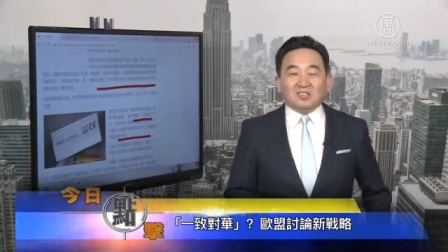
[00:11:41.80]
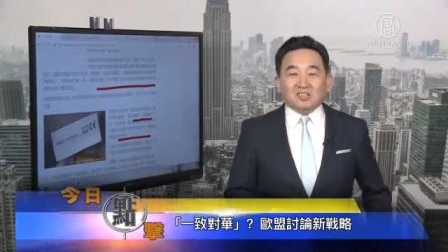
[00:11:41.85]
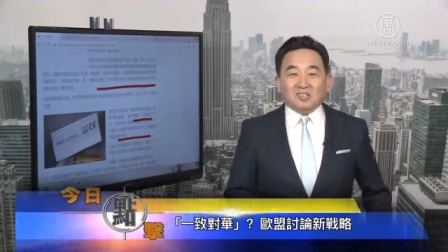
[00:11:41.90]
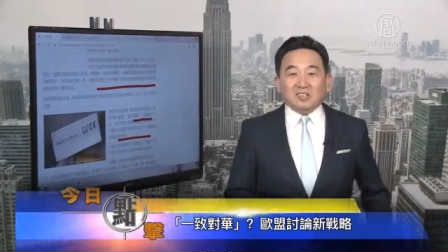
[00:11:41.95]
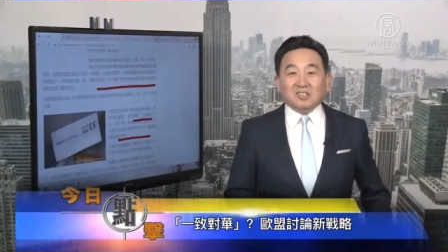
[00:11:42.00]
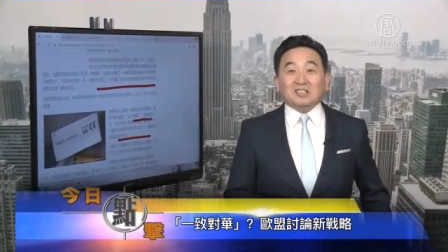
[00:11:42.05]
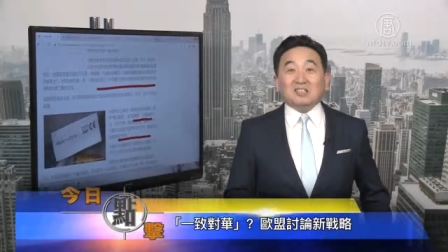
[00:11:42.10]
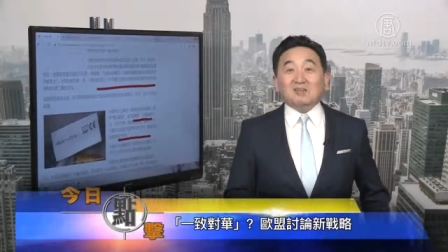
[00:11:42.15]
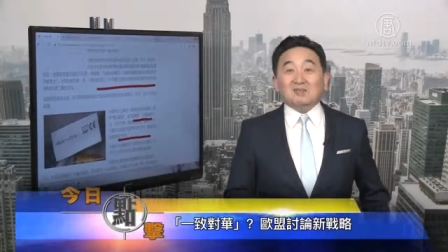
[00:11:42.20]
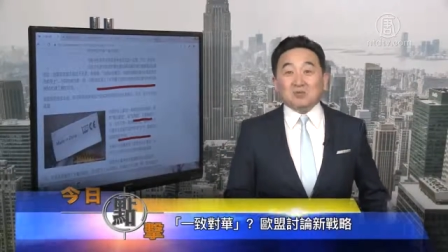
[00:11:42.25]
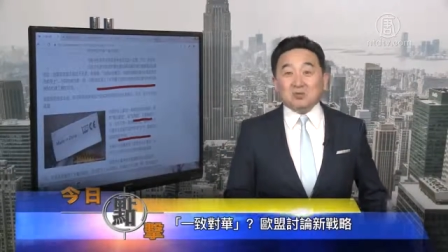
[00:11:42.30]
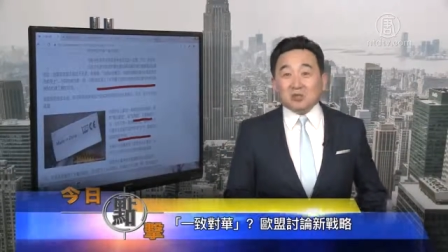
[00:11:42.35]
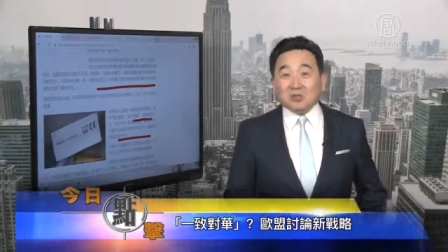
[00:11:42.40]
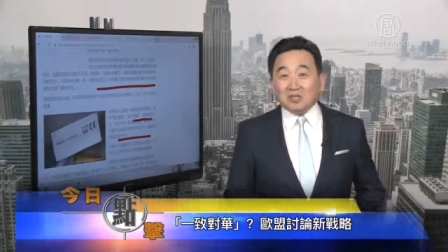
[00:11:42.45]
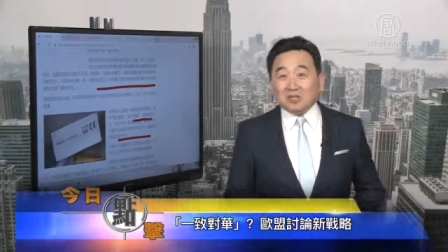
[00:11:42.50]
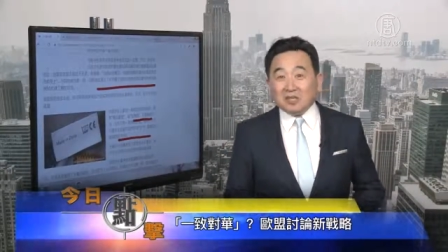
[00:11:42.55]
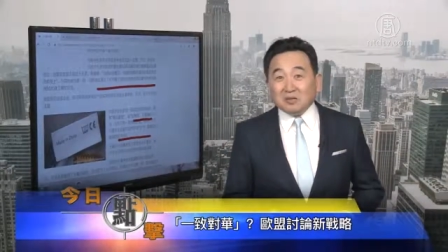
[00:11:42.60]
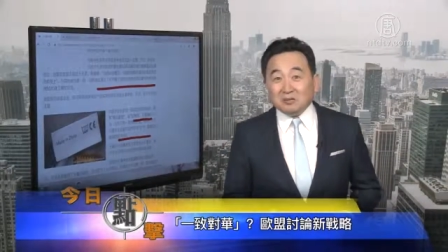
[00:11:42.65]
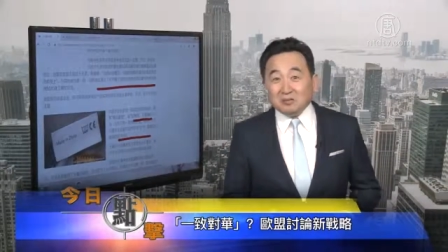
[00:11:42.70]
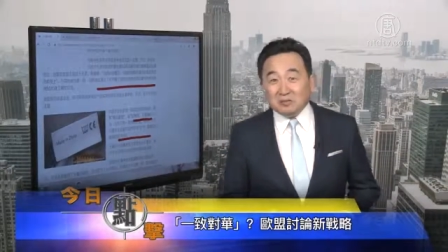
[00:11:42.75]
一这么说，
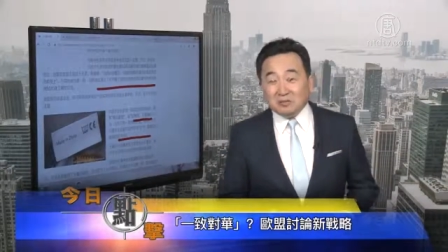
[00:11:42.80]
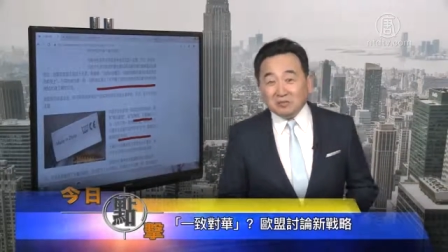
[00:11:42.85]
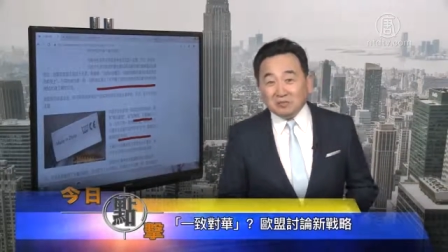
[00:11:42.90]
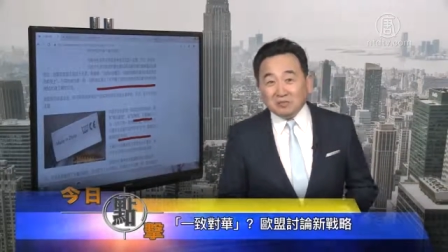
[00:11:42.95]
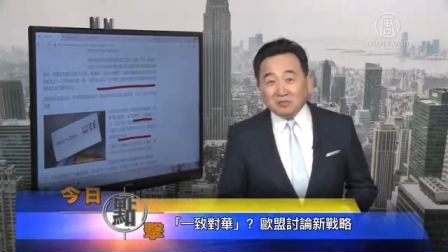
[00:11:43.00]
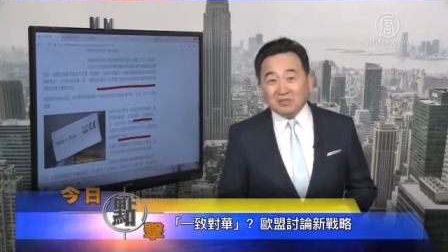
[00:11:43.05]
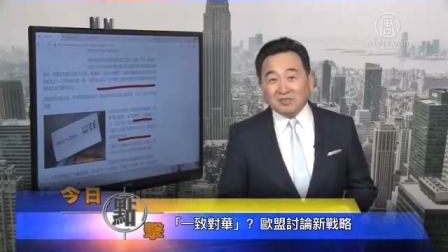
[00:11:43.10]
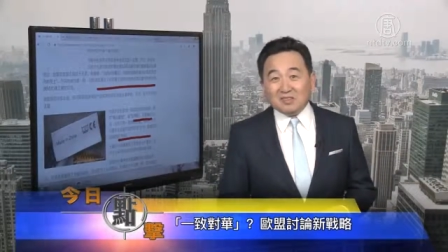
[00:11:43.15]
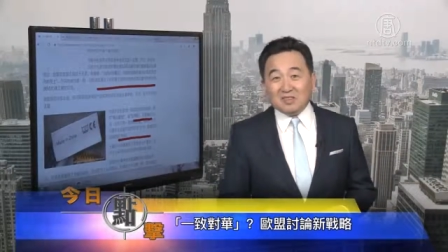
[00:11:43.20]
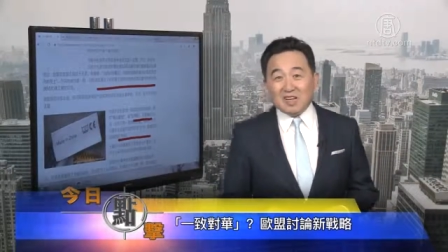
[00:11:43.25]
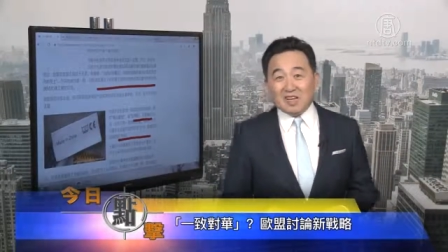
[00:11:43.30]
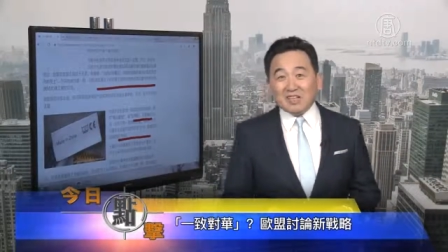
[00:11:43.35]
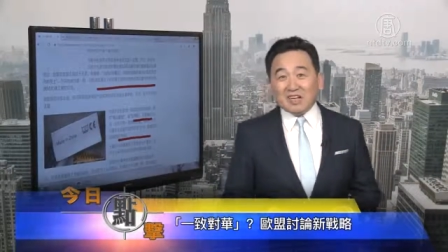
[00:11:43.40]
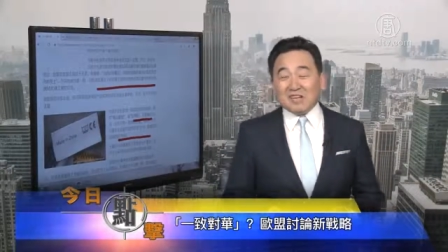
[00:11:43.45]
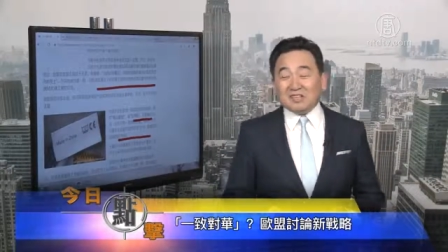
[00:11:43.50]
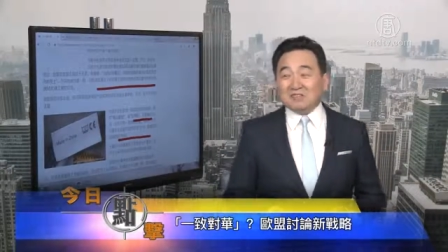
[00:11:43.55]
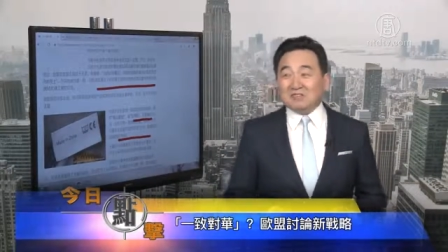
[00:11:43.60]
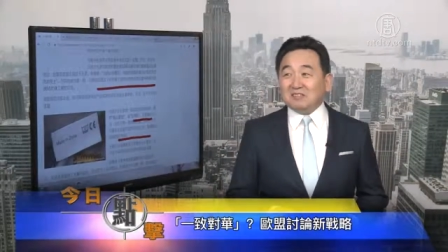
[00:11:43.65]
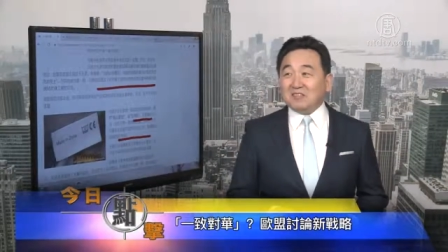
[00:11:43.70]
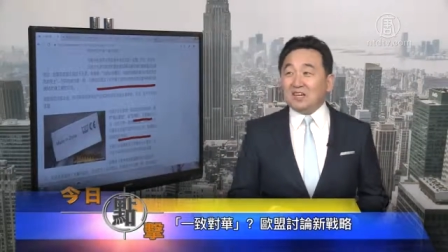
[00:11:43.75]
听不，大
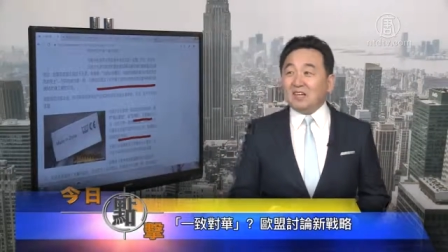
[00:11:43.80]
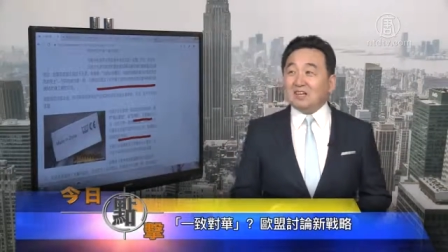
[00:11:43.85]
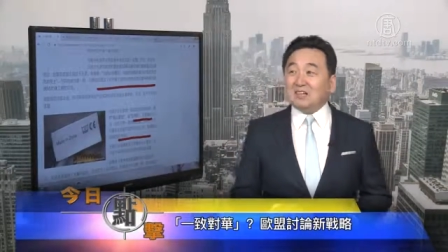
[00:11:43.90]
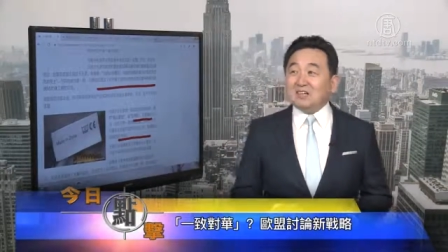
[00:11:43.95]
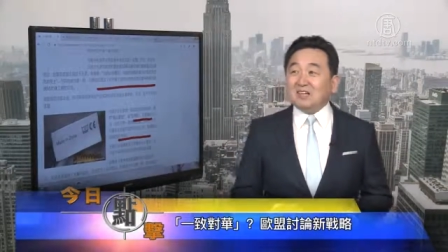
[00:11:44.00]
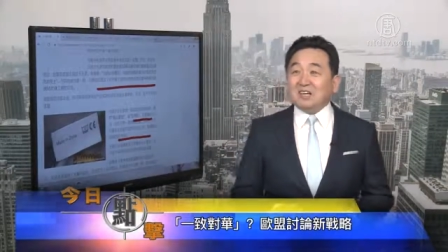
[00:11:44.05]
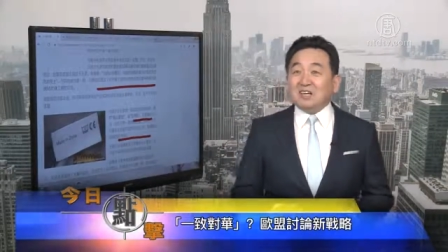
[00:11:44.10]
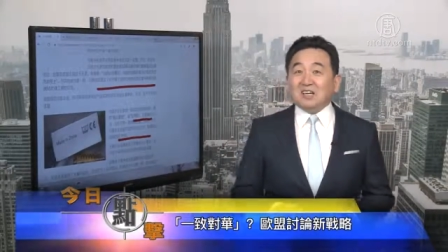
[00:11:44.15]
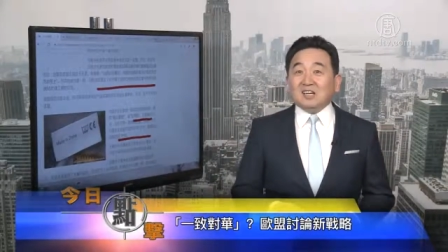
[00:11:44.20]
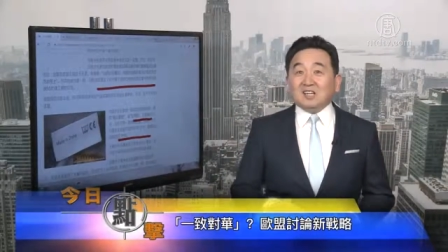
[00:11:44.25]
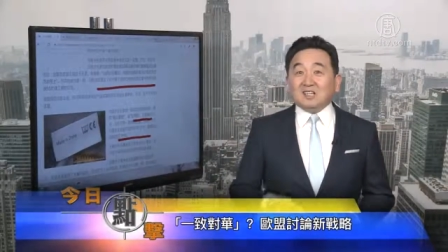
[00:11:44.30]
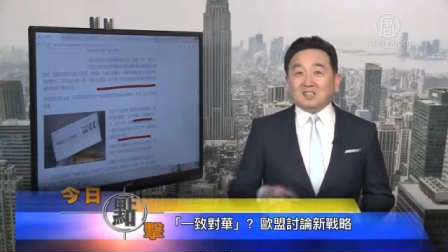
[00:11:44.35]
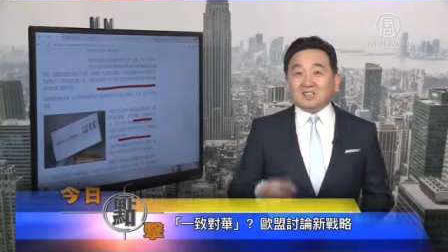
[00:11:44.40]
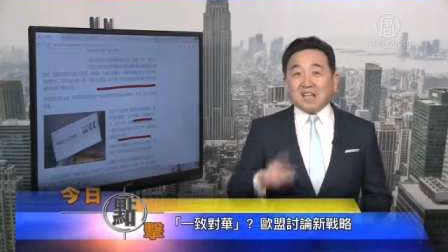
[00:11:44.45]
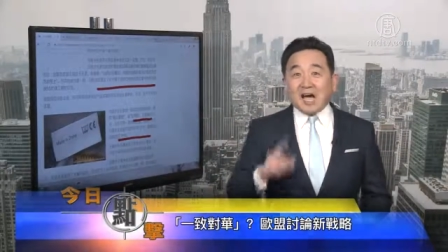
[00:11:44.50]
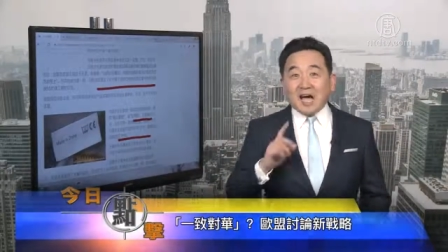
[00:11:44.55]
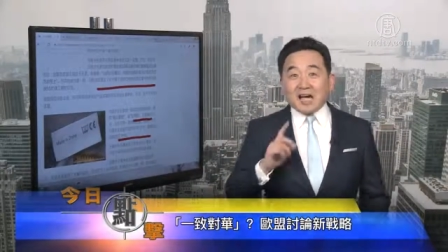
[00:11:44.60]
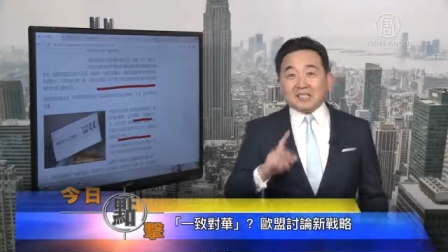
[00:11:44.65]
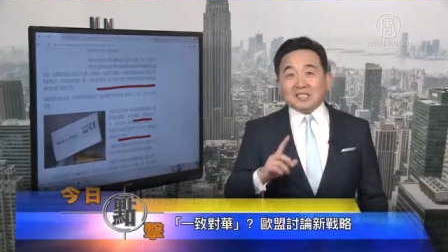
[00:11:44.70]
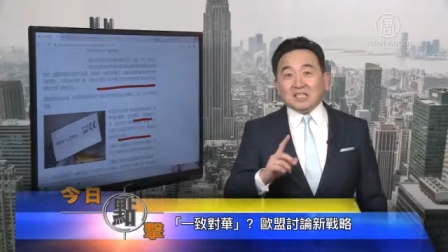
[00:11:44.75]
家就那个，
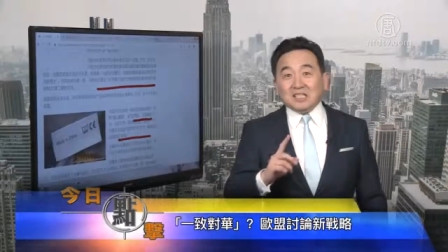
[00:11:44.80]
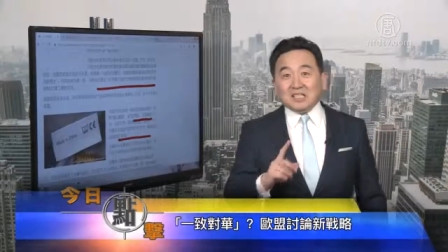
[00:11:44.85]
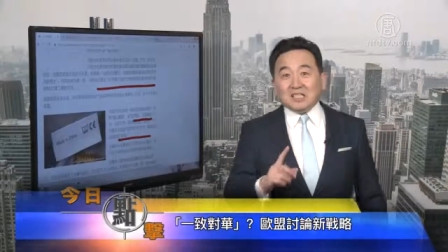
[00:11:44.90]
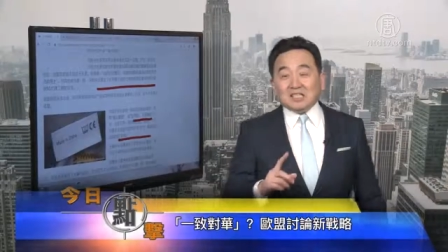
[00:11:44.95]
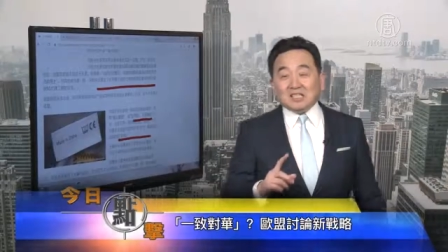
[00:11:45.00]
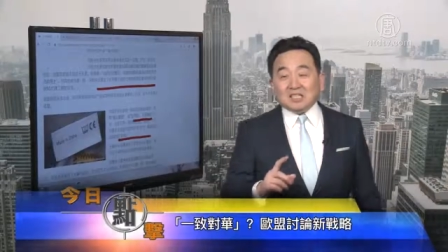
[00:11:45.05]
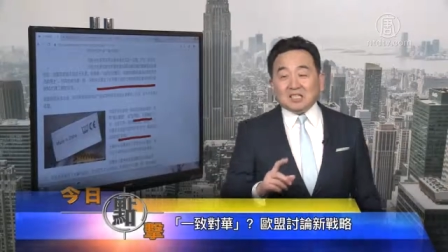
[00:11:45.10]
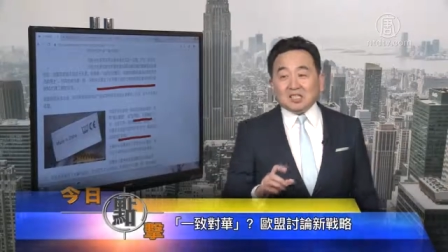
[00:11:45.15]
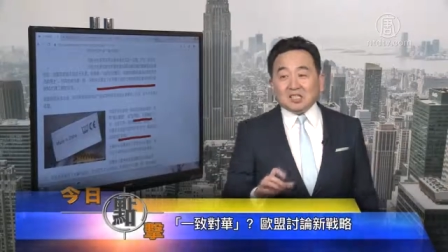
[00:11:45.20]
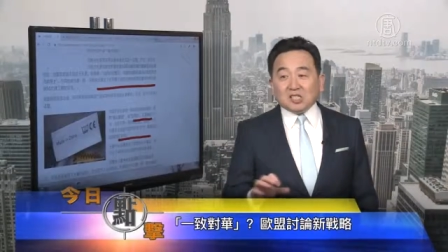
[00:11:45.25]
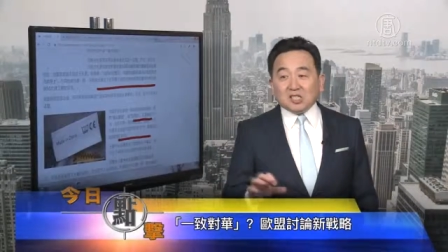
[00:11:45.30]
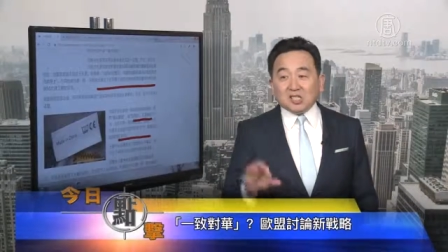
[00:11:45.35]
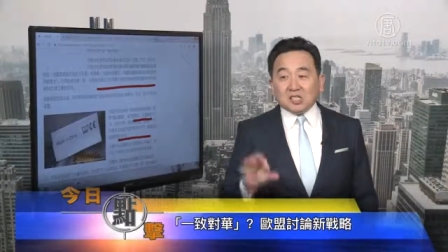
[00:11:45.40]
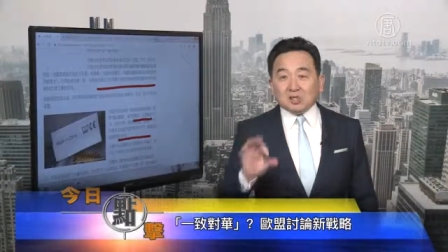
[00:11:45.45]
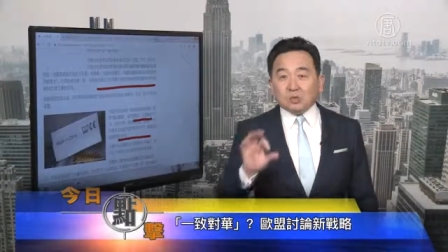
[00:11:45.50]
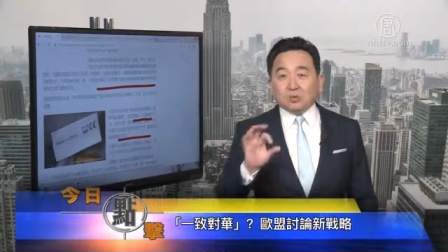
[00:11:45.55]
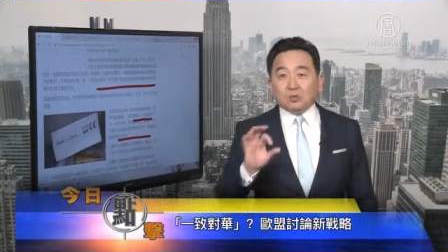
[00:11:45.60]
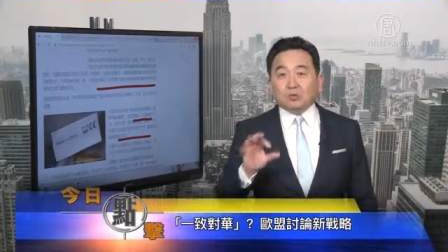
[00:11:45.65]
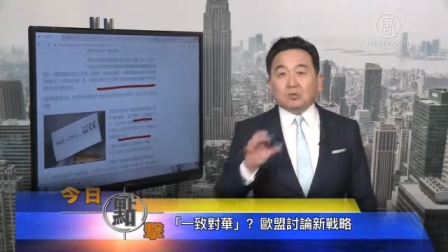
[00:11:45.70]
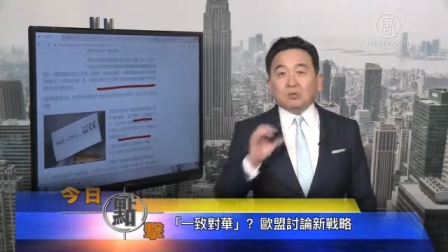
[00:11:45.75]
妲己
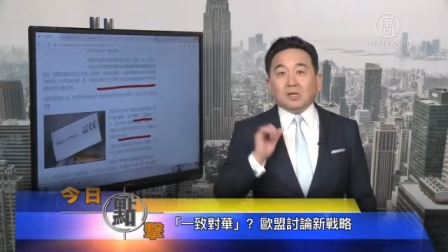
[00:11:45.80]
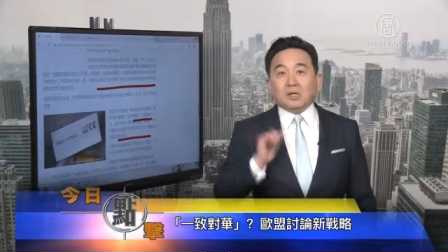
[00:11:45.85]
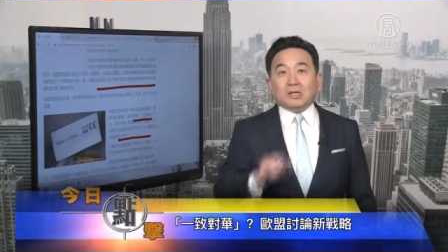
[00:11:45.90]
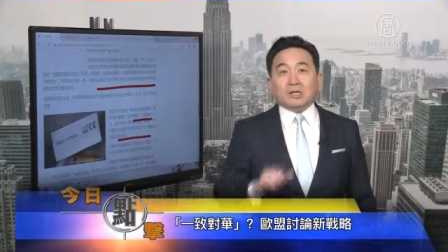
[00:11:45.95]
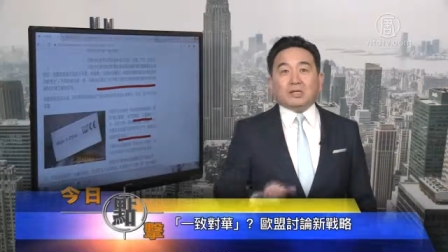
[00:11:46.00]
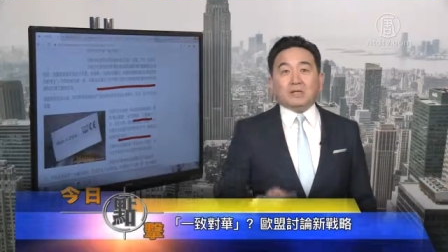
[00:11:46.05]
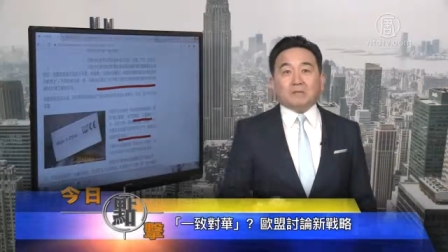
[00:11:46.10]
是狐狸，